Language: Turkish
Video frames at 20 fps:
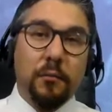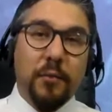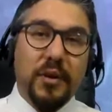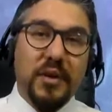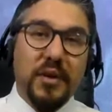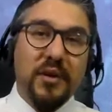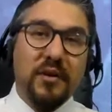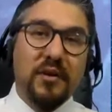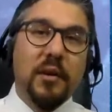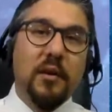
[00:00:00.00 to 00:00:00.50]

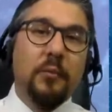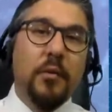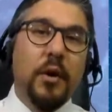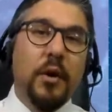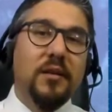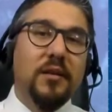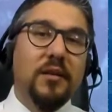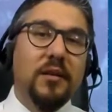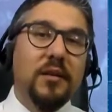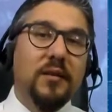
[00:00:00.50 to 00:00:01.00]
piyasa
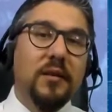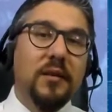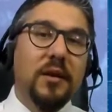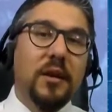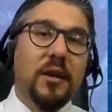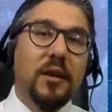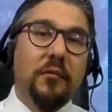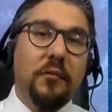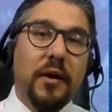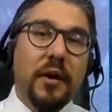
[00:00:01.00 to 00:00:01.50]

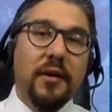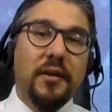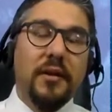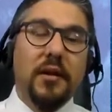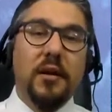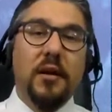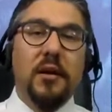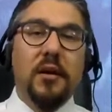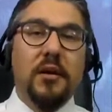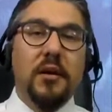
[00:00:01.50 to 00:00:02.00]
baskısıyla Fed
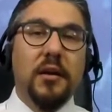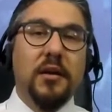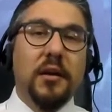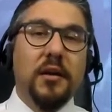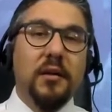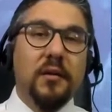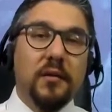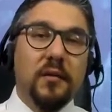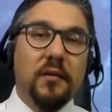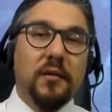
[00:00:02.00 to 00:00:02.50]
ya
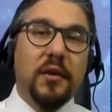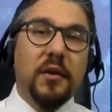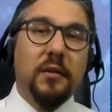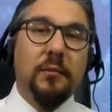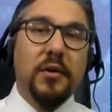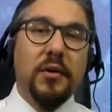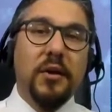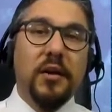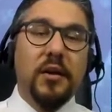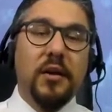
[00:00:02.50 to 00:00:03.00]
da
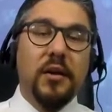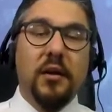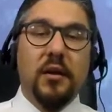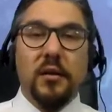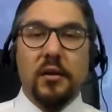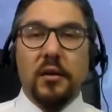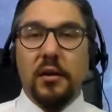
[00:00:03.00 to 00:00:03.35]
ECB